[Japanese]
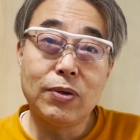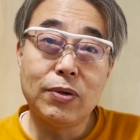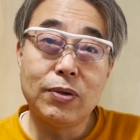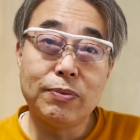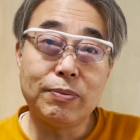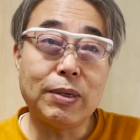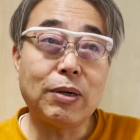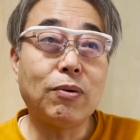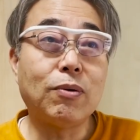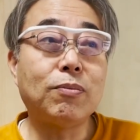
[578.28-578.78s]

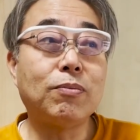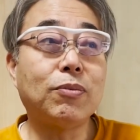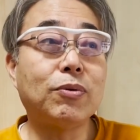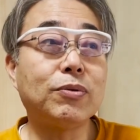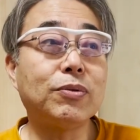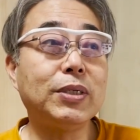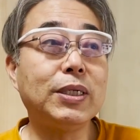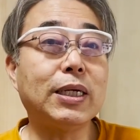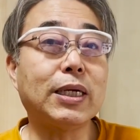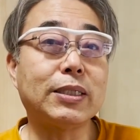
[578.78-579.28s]
まあ本
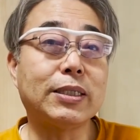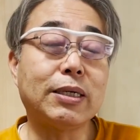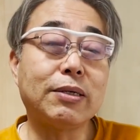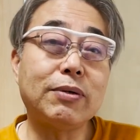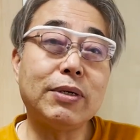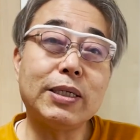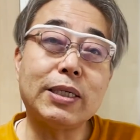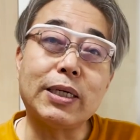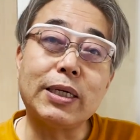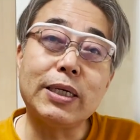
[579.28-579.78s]
物になってく
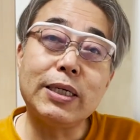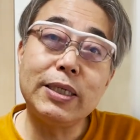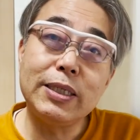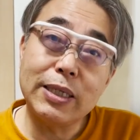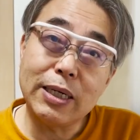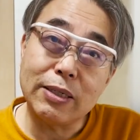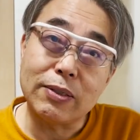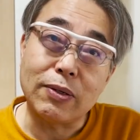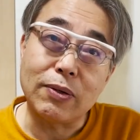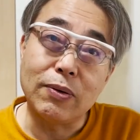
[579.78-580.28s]
れたらいい
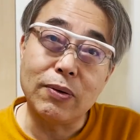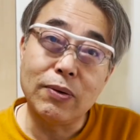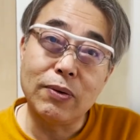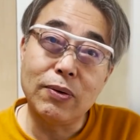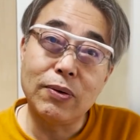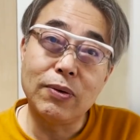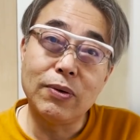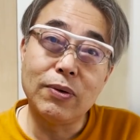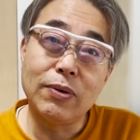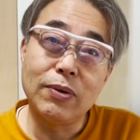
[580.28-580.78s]
なと
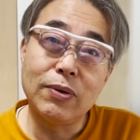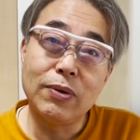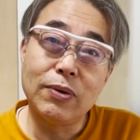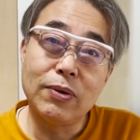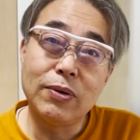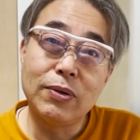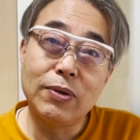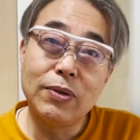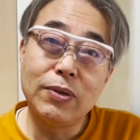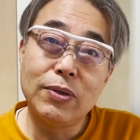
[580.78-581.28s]

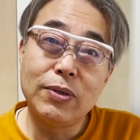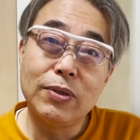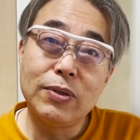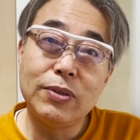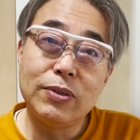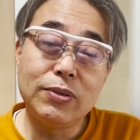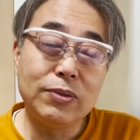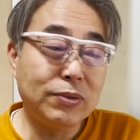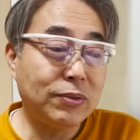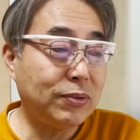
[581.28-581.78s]

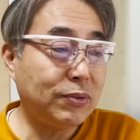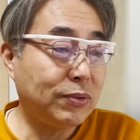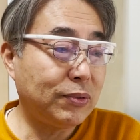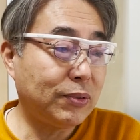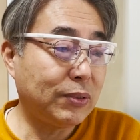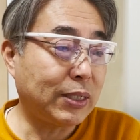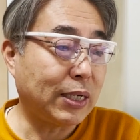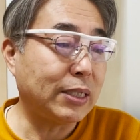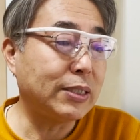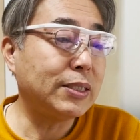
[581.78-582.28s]
い
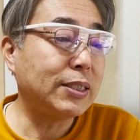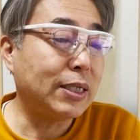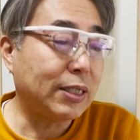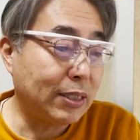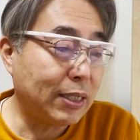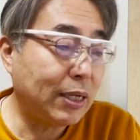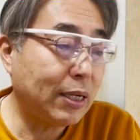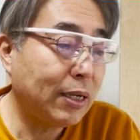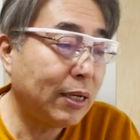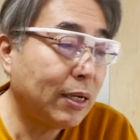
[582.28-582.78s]
う感じや
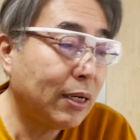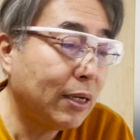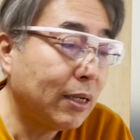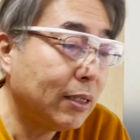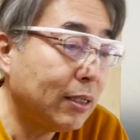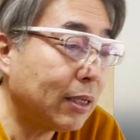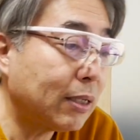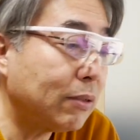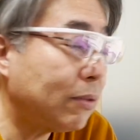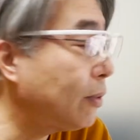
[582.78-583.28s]
ね。
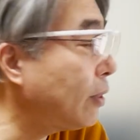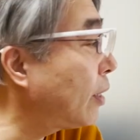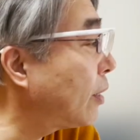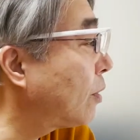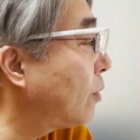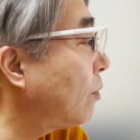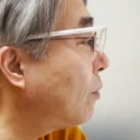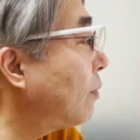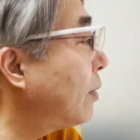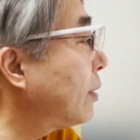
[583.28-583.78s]
だけどね、今
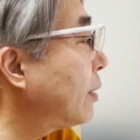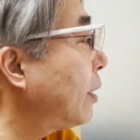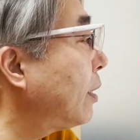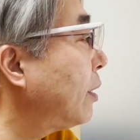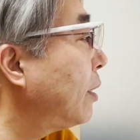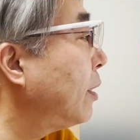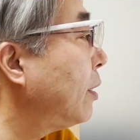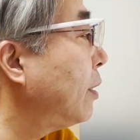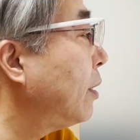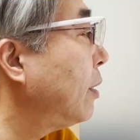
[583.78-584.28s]
日は
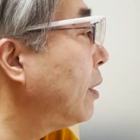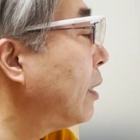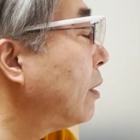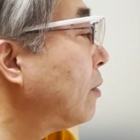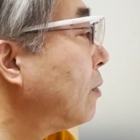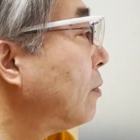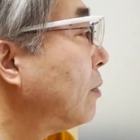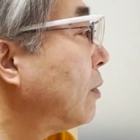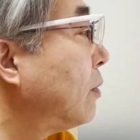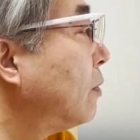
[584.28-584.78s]
ね、あ
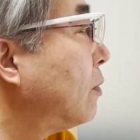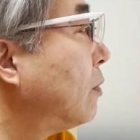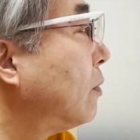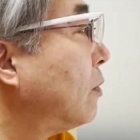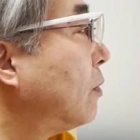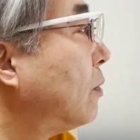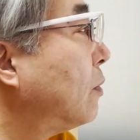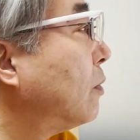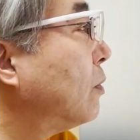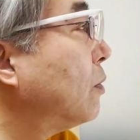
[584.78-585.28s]

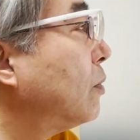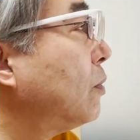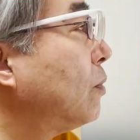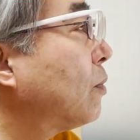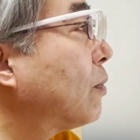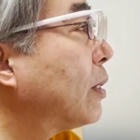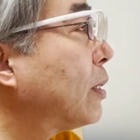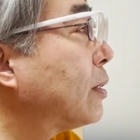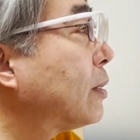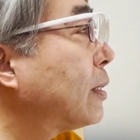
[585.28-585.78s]
の、良
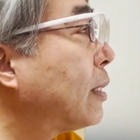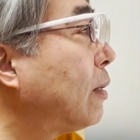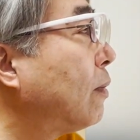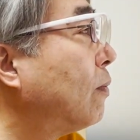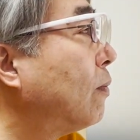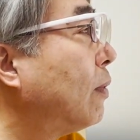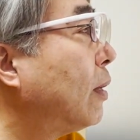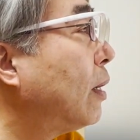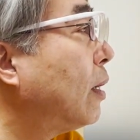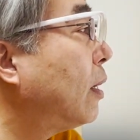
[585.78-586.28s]
かった
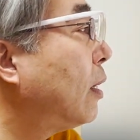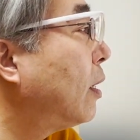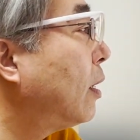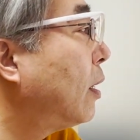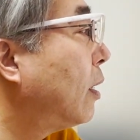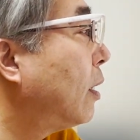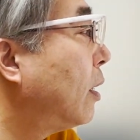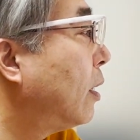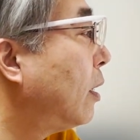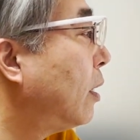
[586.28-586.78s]
ん
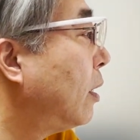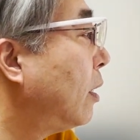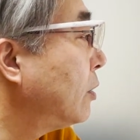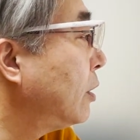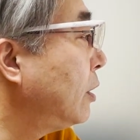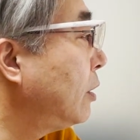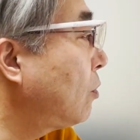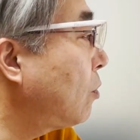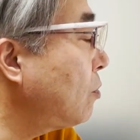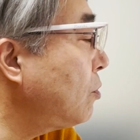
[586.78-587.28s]
は、
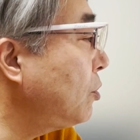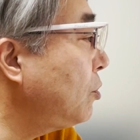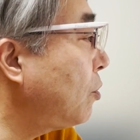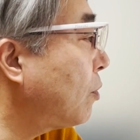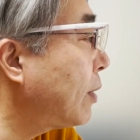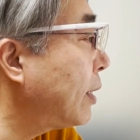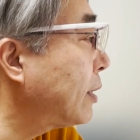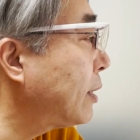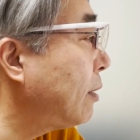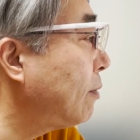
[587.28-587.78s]
特に良
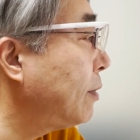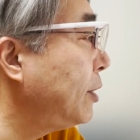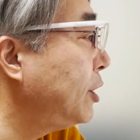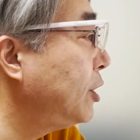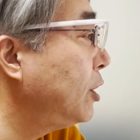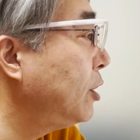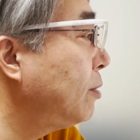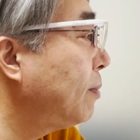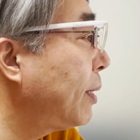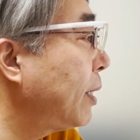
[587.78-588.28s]
かったんは
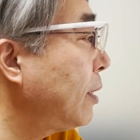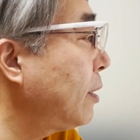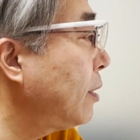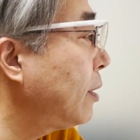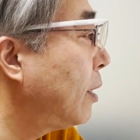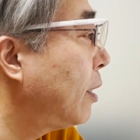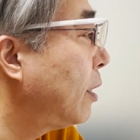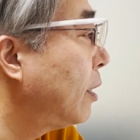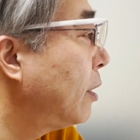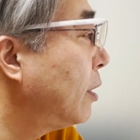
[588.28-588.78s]
1、2番や
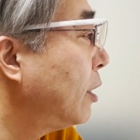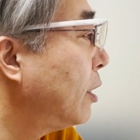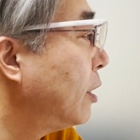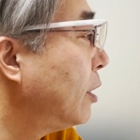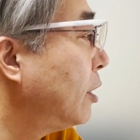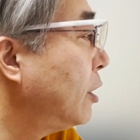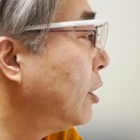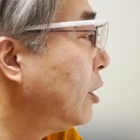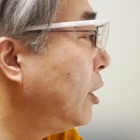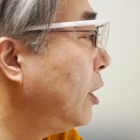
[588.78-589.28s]
ね。
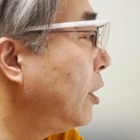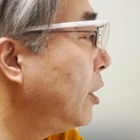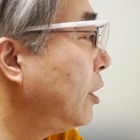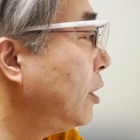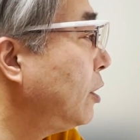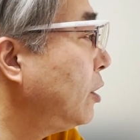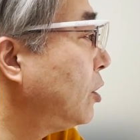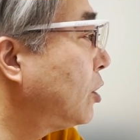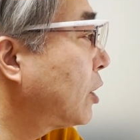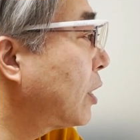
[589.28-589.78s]

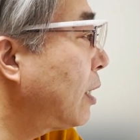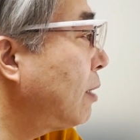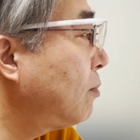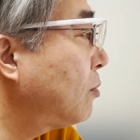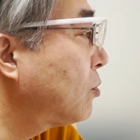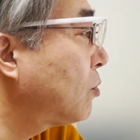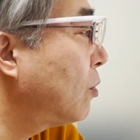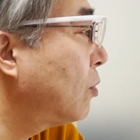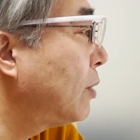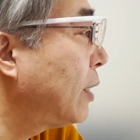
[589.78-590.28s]
えー、近
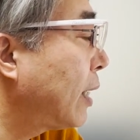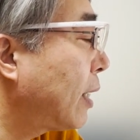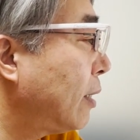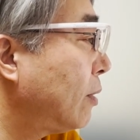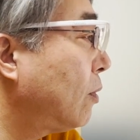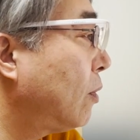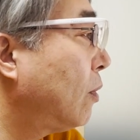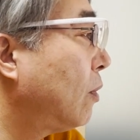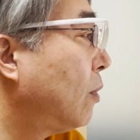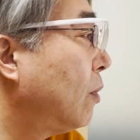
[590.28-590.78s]
本、中
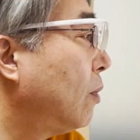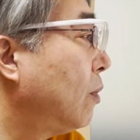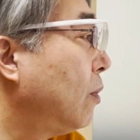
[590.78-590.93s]
野。